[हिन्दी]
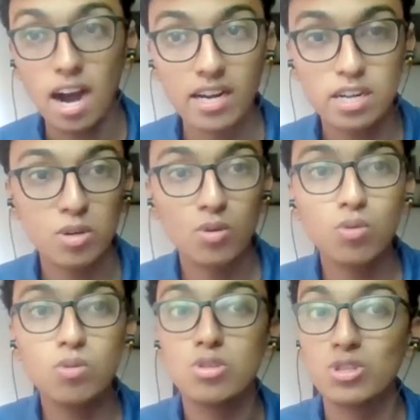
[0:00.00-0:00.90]
आठ को
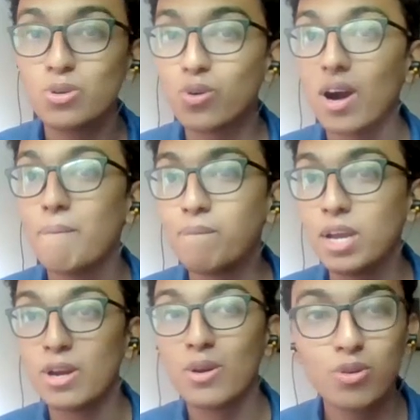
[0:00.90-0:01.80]
जो होगा
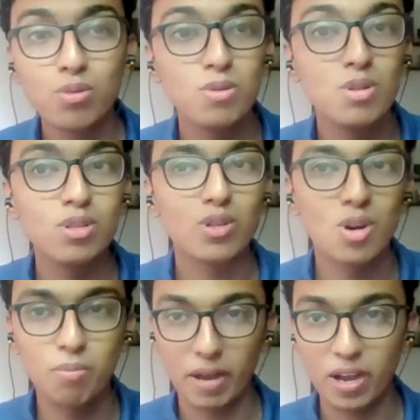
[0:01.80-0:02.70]
बेंगलुरु बुल्स
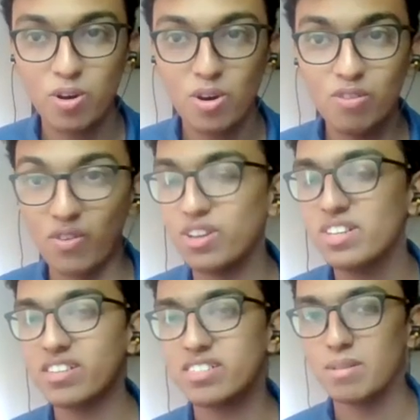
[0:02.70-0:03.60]
और बंगाल
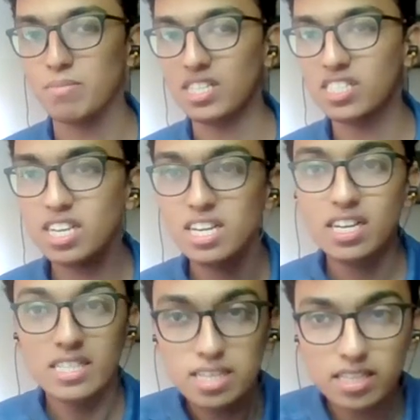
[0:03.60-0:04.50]
वॉरियर्स के बीच
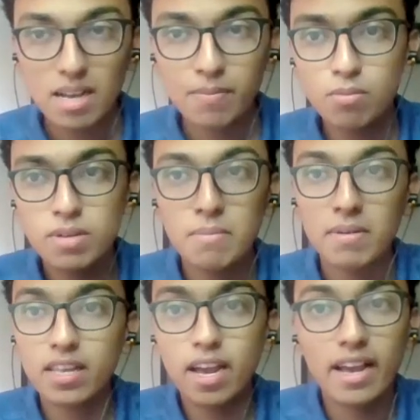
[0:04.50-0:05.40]
जैसे आपको मैंने
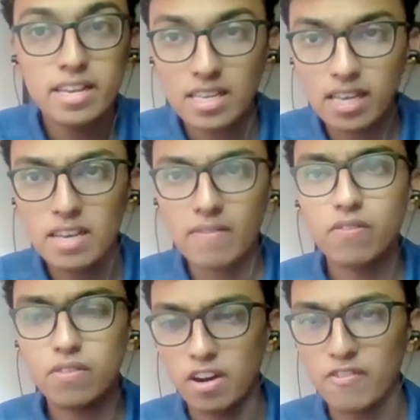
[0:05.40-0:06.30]
बताया ये
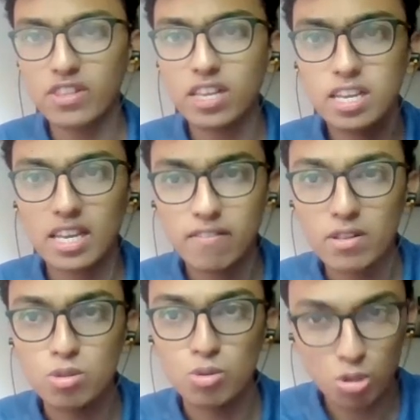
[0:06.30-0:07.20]
हफ्ते केवल
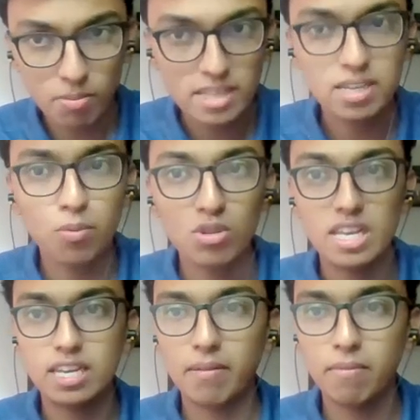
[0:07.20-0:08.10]
दो दो मैच आपको
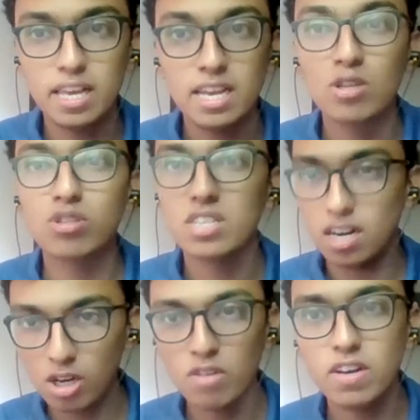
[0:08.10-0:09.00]
देखने मिलेंगे जो
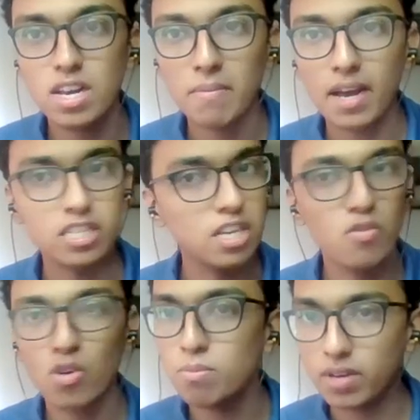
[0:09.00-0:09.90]
साढ़े नौ वाला मैच है
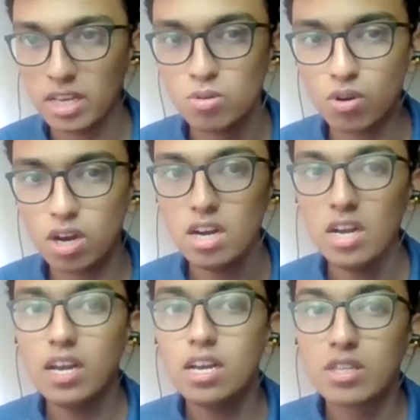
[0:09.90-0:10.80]
वो अब नहीं होगा
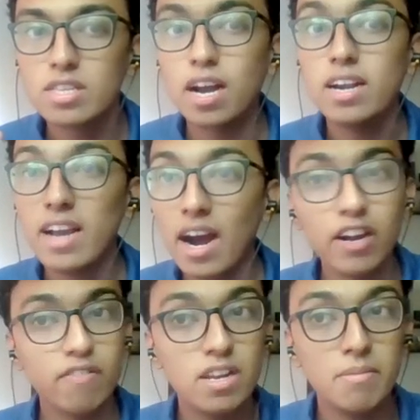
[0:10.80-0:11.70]
साढ़े
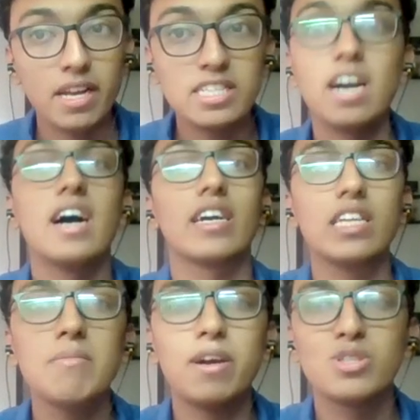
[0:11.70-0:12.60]
आठ वाला मैच
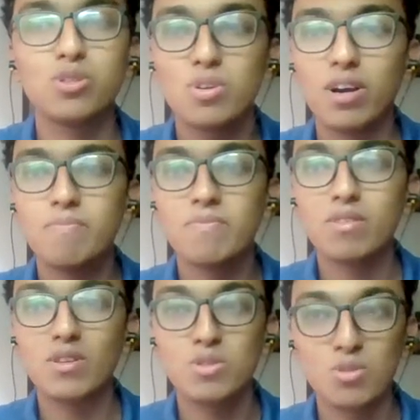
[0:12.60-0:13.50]
आखिरी मैच होगा
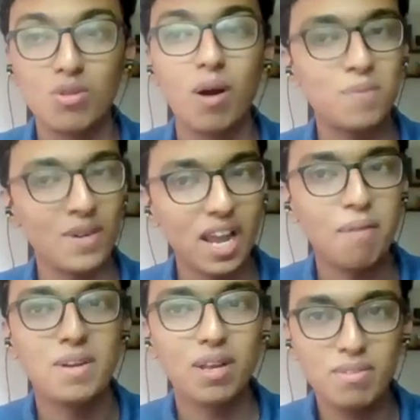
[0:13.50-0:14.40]
तो अपने
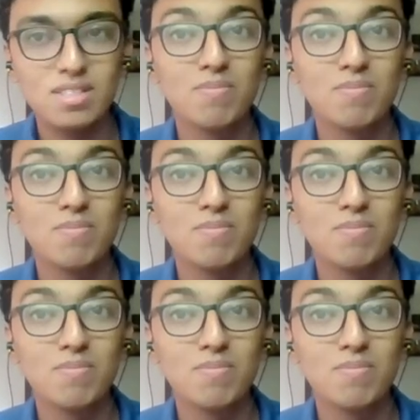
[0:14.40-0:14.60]
टाइम टेबल्स